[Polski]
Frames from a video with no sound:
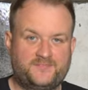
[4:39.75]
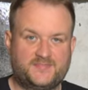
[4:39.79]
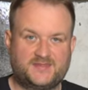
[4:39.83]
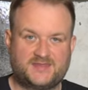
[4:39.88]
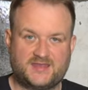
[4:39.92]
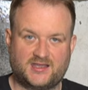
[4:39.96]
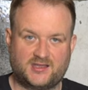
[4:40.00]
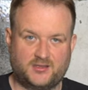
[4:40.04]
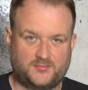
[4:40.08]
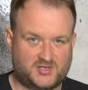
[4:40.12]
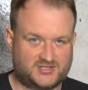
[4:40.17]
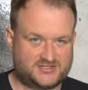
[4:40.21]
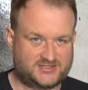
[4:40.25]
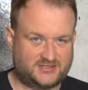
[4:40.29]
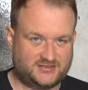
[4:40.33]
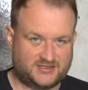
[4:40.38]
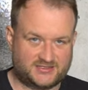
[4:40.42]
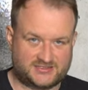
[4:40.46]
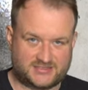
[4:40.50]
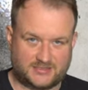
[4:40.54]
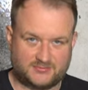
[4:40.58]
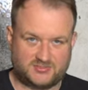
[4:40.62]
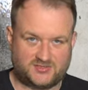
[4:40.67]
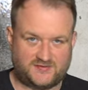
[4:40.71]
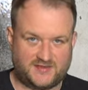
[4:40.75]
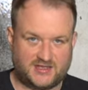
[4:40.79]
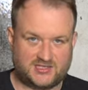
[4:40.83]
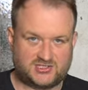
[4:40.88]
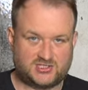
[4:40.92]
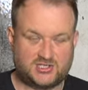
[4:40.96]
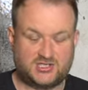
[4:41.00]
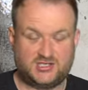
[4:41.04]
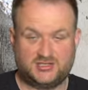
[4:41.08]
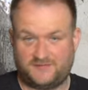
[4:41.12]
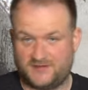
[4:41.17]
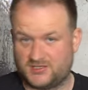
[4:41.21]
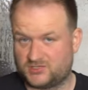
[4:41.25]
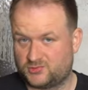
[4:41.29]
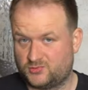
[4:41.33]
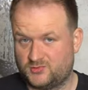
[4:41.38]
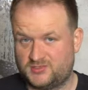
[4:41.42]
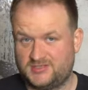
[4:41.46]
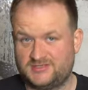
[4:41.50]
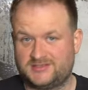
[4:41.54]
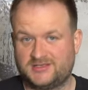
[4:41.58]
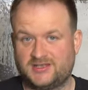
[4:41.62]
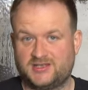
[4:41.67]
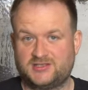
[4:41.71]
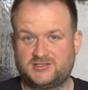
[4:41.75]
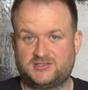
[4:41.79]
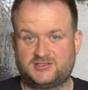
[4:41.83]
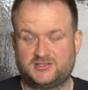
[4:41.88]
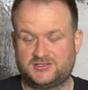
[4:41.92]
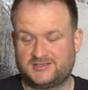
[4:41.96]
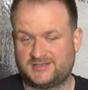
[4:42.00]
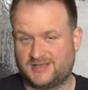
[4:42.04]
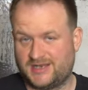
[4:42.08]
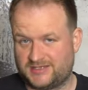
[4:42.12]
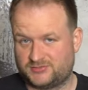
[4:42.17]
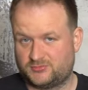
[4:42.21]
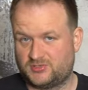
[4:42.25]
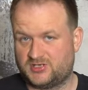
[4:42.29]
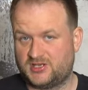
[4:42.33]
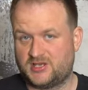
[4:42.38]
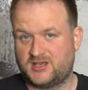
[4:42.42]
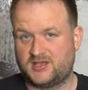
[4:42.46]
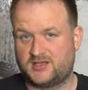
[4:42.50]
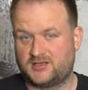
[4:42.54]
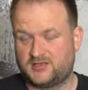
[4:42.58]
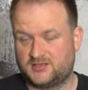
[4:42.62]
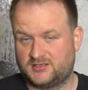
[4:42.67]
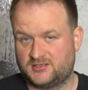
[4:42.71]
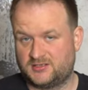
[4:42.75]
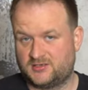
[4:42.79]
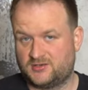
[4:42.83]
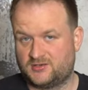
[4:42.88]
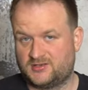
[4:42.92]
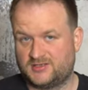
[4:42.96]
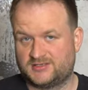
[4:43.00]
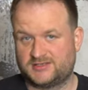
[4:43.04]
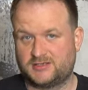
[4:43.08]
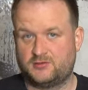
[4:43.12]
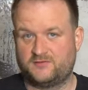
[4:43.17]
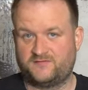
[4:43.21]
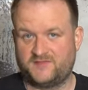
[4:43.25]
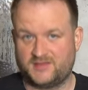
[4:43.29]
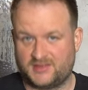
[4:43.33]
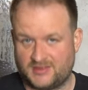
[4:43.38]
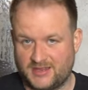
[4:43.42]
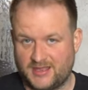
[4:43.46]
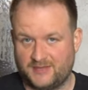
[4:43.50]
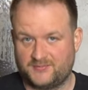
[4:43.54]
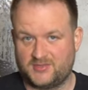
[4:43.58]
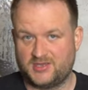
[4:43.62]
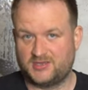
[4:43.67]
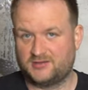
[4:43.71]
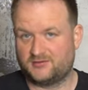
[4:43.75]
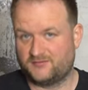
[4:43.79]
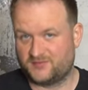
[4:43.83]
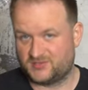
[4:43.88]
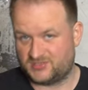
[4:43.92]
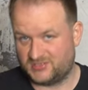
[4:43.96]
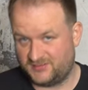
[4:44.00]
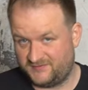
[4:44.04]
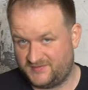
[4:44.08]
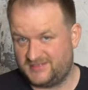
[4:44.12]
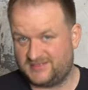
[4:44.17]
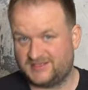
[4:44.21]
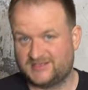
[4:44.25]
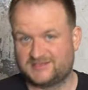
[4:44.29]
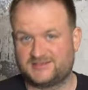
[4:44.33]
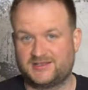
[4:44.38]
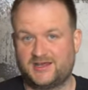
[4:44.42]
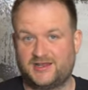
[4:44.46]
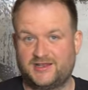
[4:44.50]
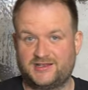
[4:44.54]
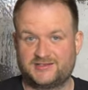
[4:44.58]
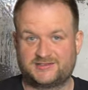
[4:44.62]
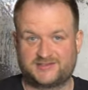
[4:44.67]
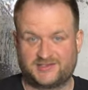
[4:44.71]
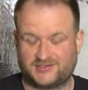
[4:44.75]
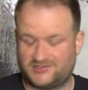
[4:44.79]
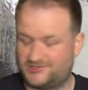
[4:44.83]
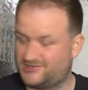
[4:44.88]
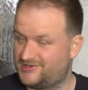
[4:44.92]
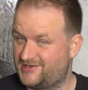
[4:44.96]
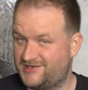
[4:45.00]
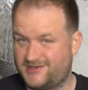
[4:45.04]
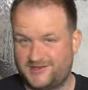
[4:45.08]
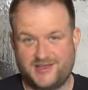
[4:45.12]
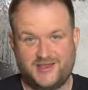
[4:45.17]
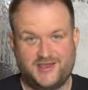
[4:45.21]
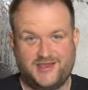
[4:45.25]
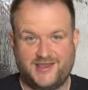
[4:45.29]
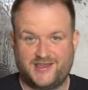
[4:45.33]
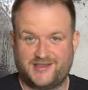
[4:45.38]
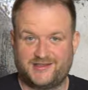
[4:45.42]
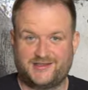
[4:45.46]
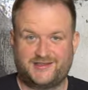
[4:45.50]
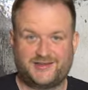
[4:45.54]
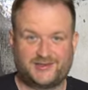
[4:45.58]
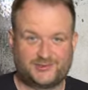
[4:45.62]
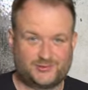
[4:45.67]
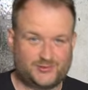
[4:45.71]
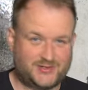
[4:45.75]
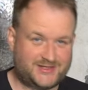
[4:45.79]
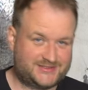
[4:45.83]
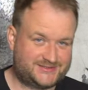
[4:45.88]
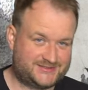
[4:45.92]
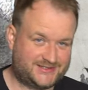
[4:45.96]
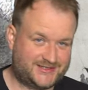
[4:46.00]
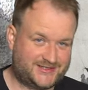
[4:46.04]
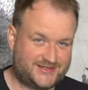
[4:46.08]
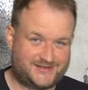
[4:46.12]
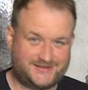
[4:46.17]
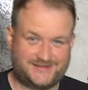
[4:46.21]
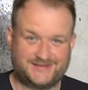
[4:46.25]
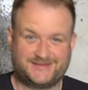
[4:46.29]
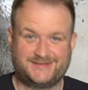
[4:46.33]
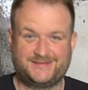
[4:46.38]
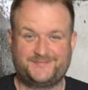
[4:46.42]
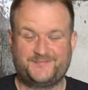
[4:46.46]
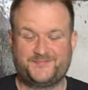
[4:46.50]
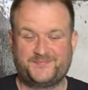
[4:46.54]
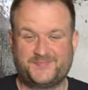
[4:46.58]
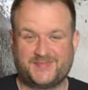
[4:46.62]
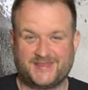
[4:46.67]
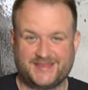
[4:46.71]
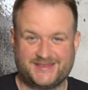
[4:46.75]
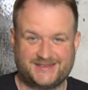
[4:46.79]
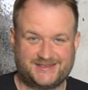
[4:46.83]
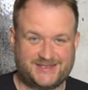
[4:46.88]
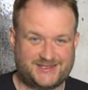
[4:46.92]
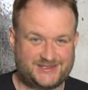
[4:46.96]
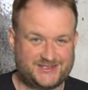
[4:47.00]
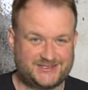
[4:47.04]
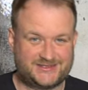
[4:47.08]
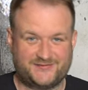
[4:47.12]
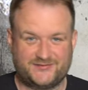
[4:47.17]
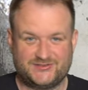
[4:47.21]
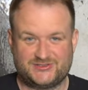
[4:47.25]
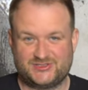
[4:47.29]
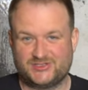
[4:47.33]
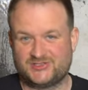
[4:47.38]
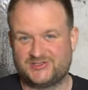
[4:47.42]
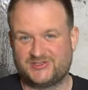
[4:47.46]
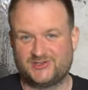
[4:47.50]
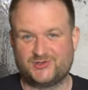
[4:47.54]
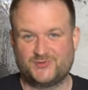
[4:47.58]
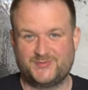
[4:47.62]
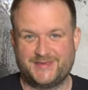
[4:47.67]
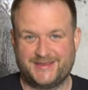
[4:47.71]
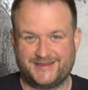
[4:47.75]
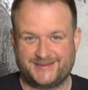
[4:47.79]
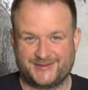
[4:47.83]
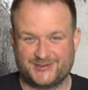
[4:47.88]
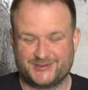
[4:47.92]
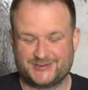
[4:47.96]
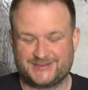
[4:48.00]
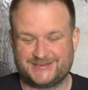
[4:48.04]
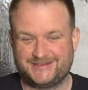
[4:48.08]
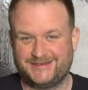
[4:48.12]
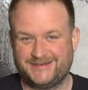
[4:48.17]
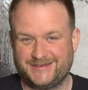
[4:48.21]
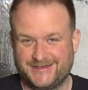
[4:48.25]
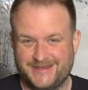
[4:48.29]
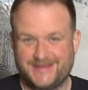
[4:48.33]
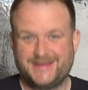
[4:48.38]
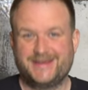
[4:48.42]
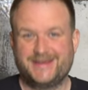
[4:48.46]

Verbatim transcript: tego procka na całym świecie i dwie sztuki znalazły się, jak e, okazało, w Wietnamie i to właśnie widz je znalazł, także gratulacje detektywistycznych umiejętności.